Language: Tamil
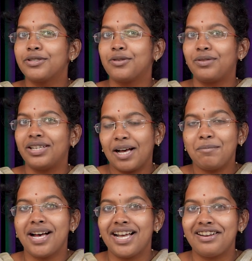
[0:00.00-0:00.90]
ஸோ
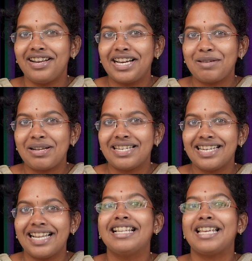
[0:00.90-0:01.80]
நம்ம ஹண்ட்ரட் லேர்னிங்
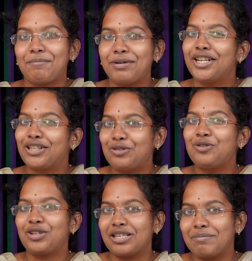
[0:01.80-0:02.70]
மெட்டீரியல் எப்படி
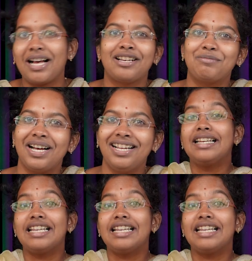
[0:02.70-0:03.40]
இருக்கணும்னு உங்களுக்கு பார்க்கணுமா